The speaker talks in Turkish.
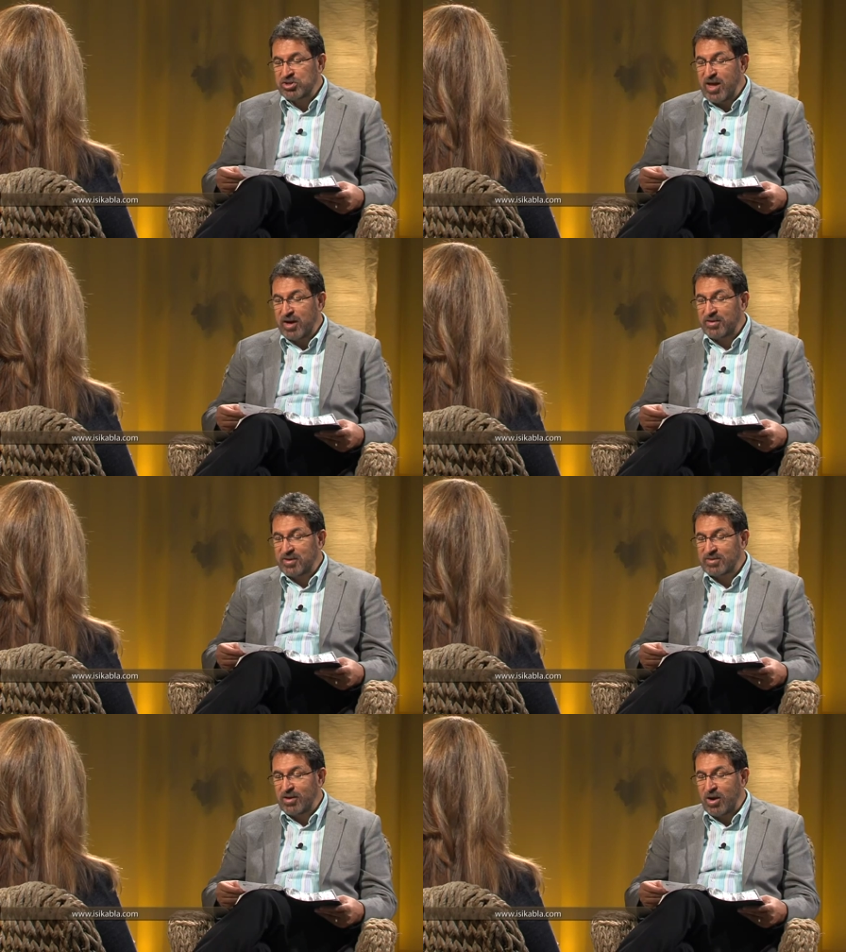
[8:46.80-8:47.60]
Leş
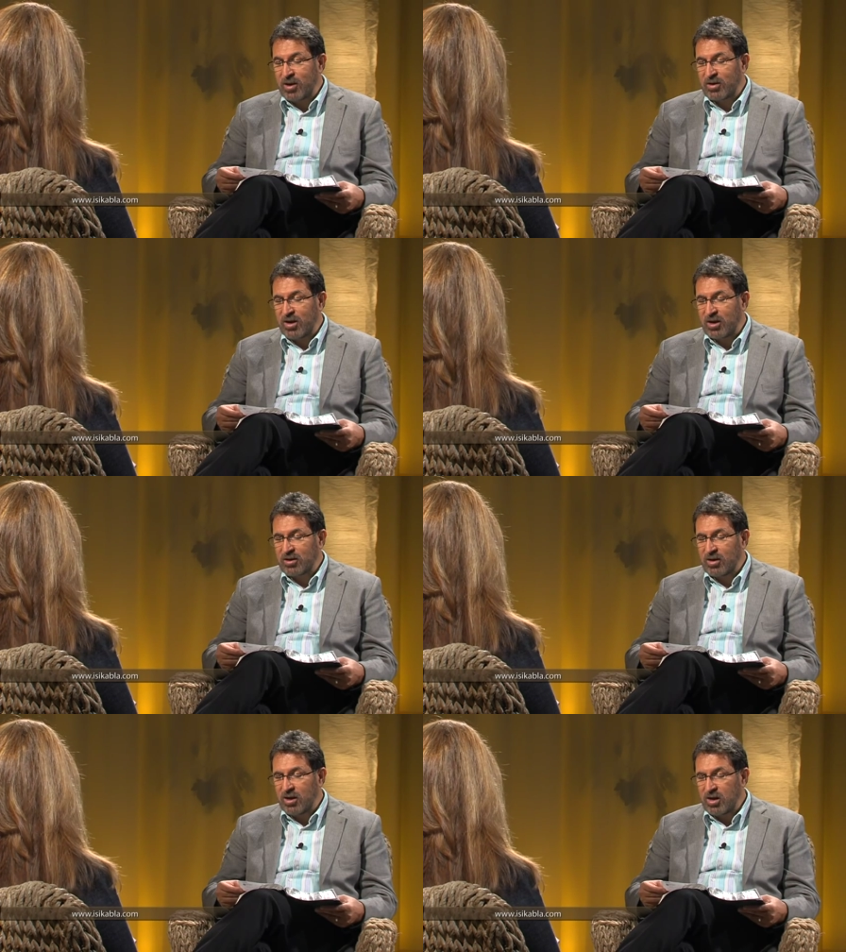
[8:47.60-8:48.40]
neredeyse ak,
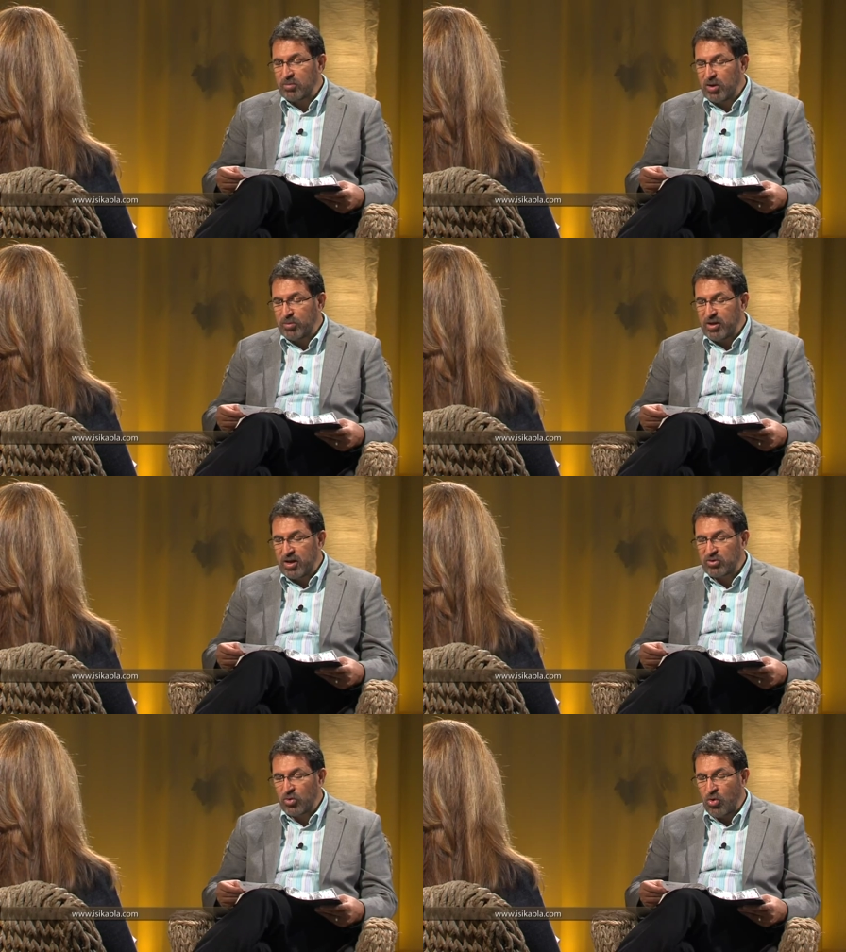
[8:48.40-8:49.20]
ak,
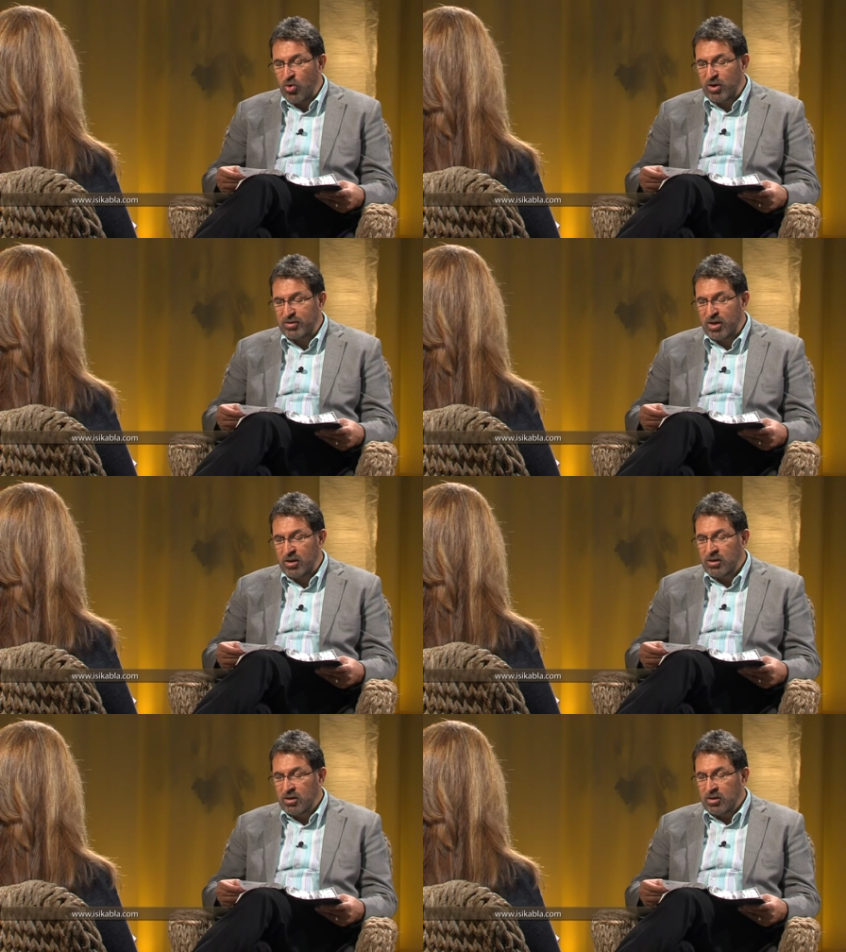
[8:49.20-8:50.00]
akbabalar orada